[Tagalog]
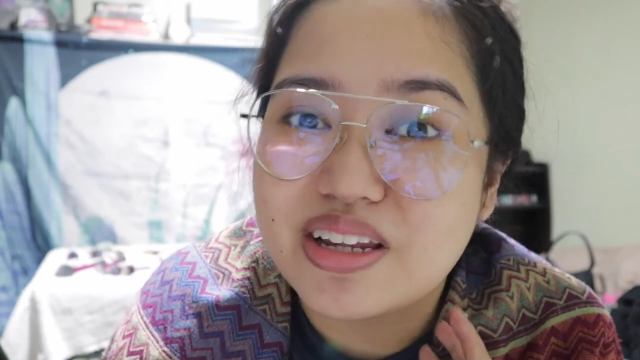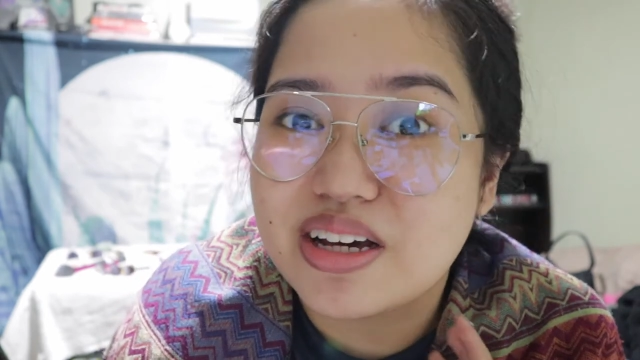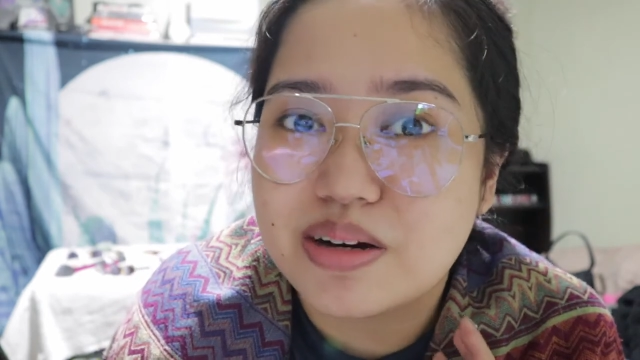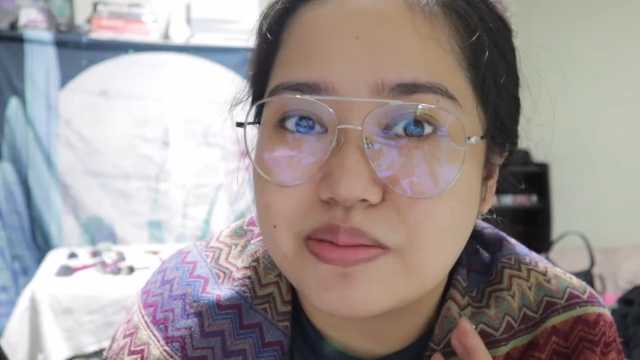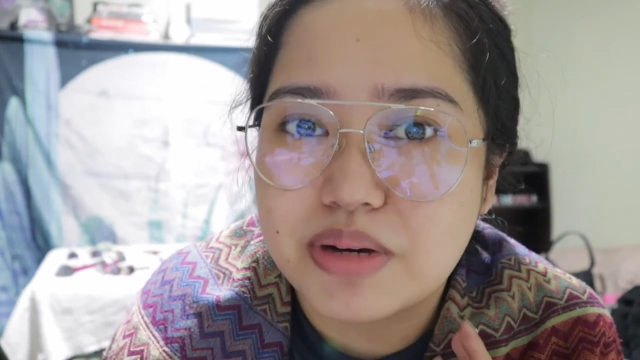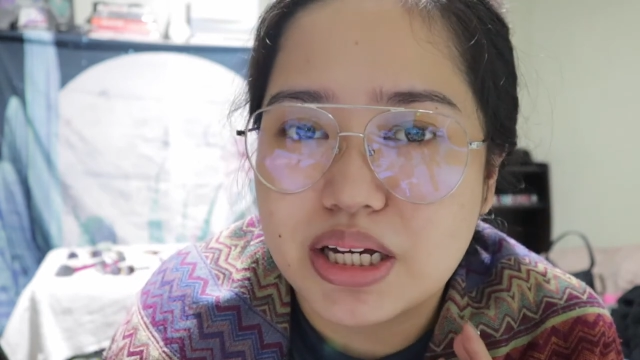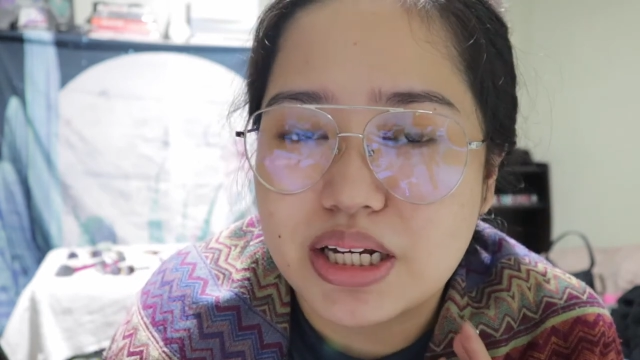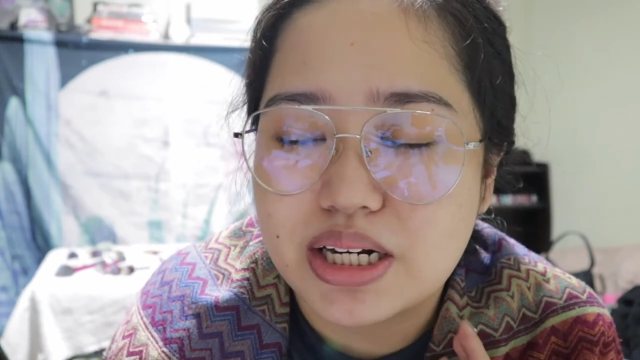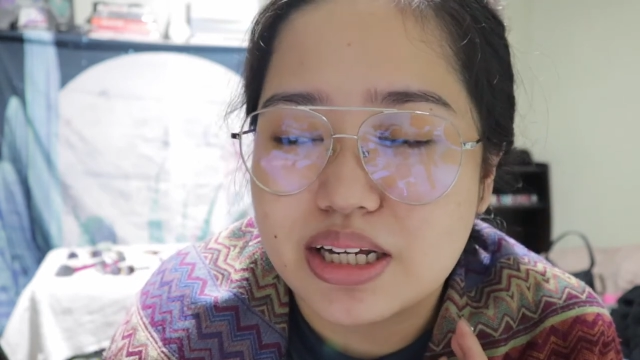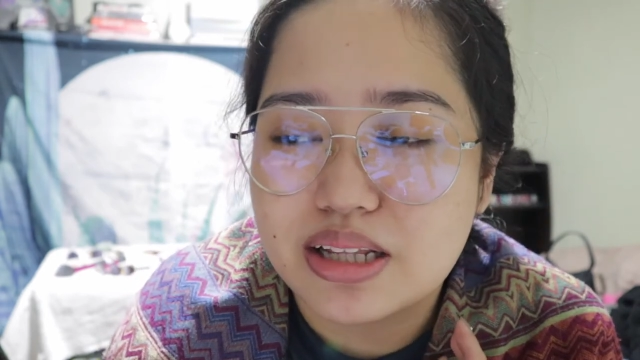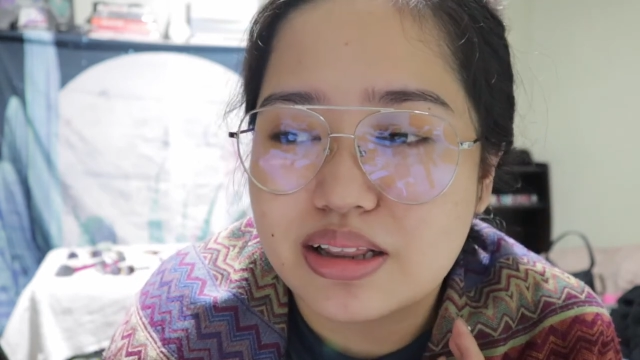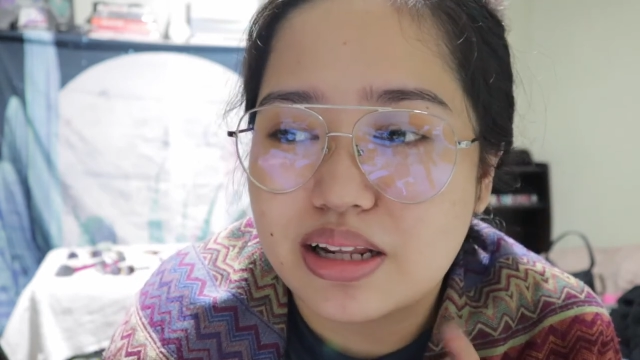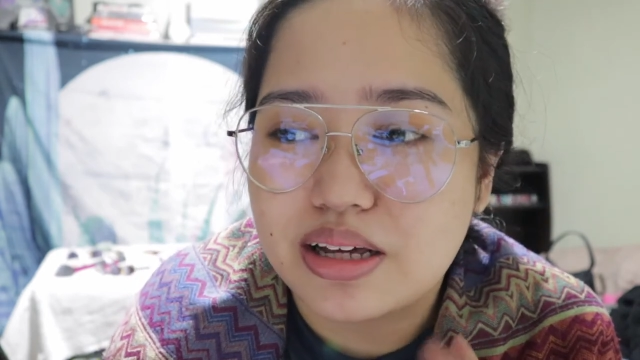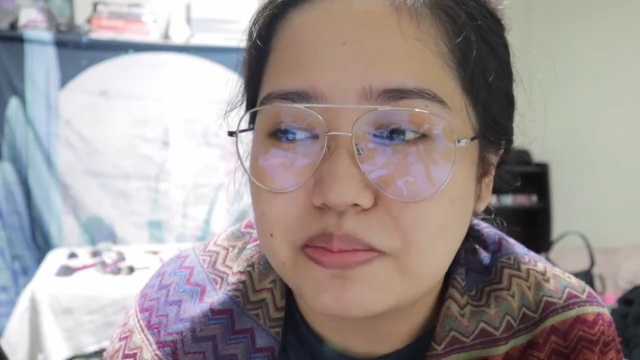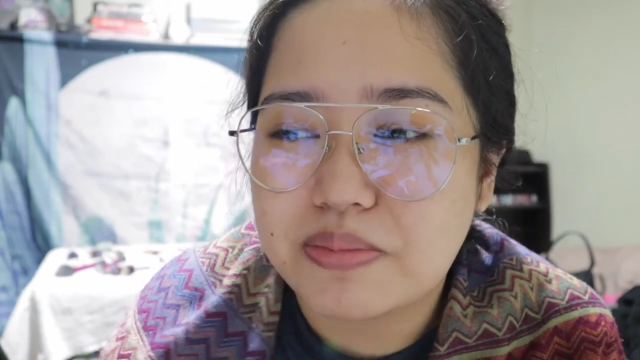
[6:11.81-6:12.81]
ka mainit.
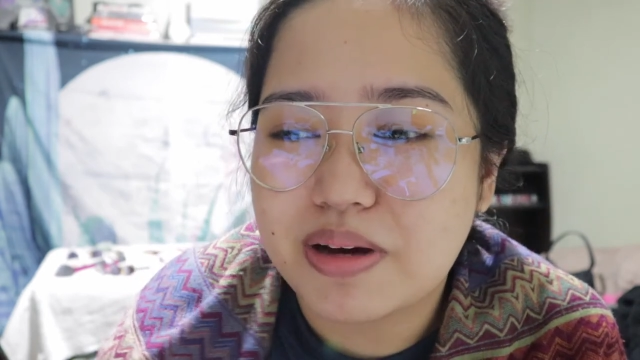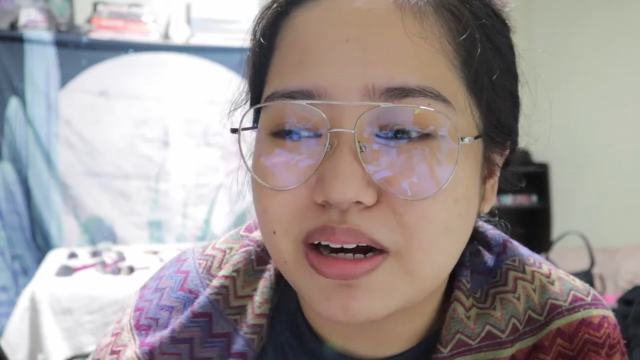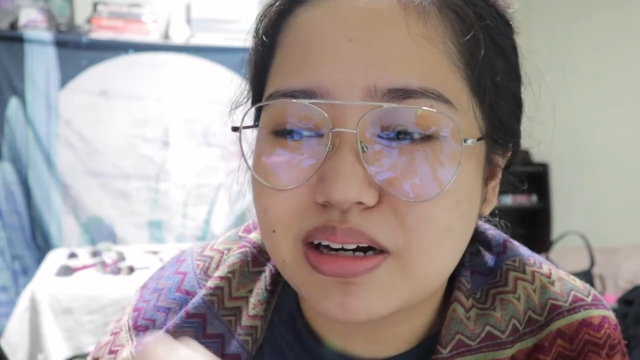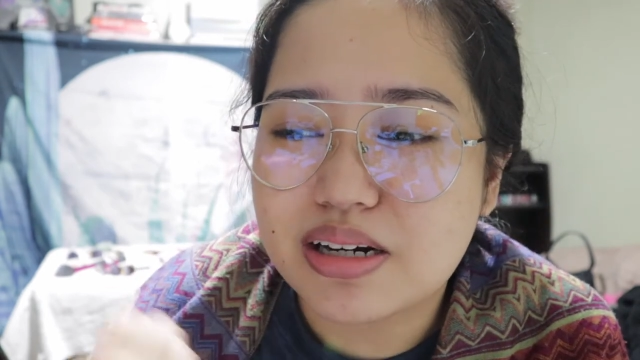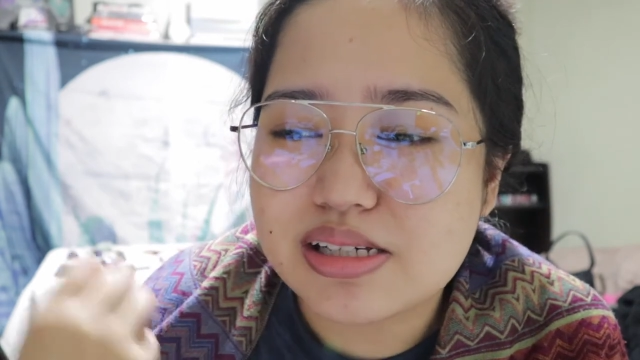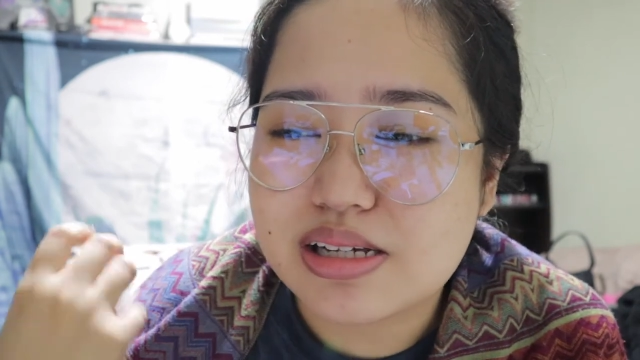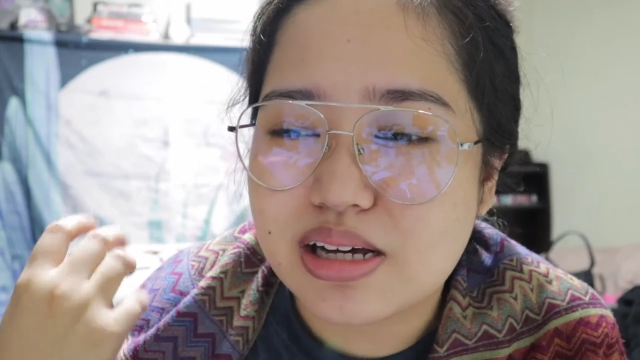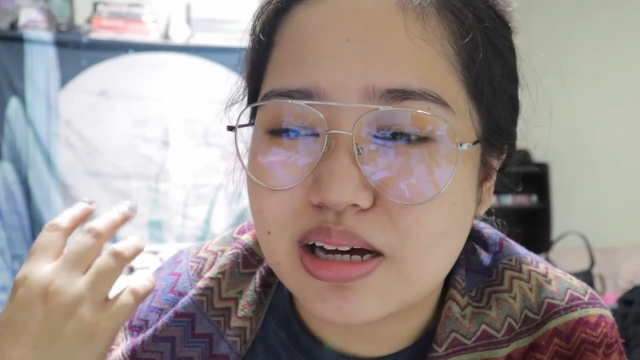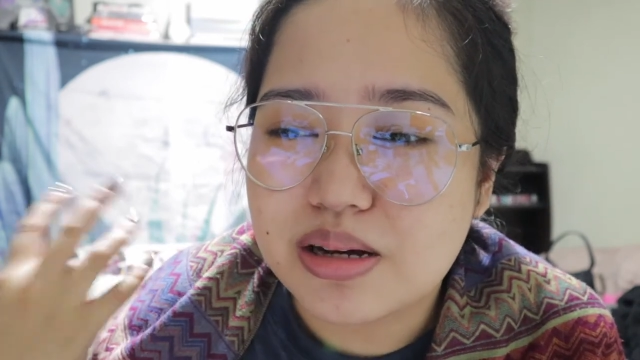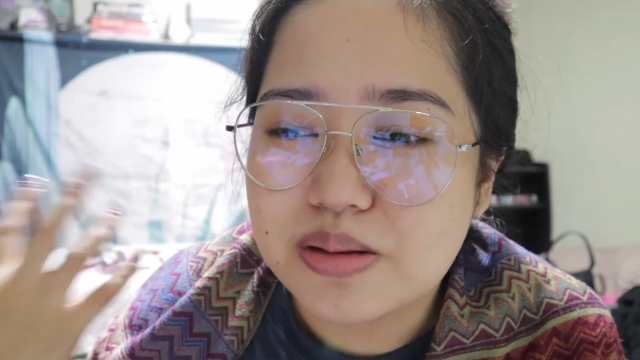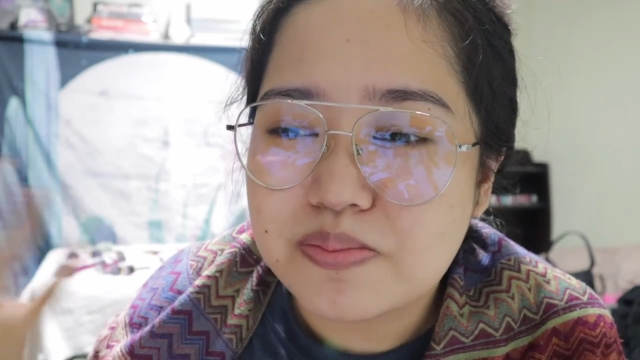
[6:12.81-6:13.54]
Like, parang nasa,